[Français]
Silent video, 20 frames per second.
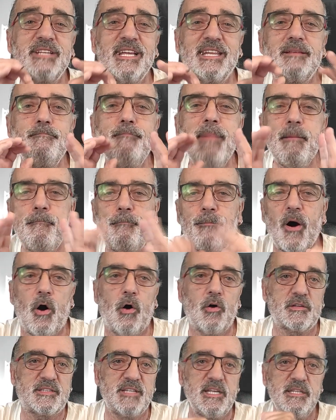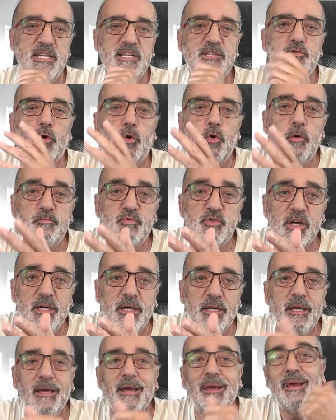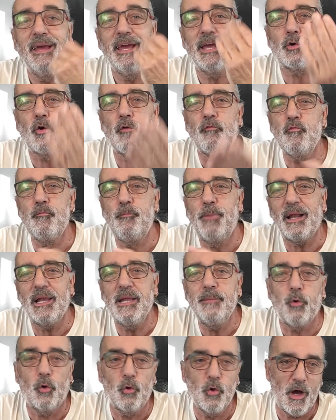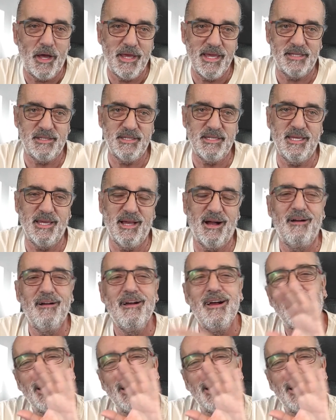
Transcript: êtes même pas renseigné sur l'objet et que vous parlez pour ne rien dire.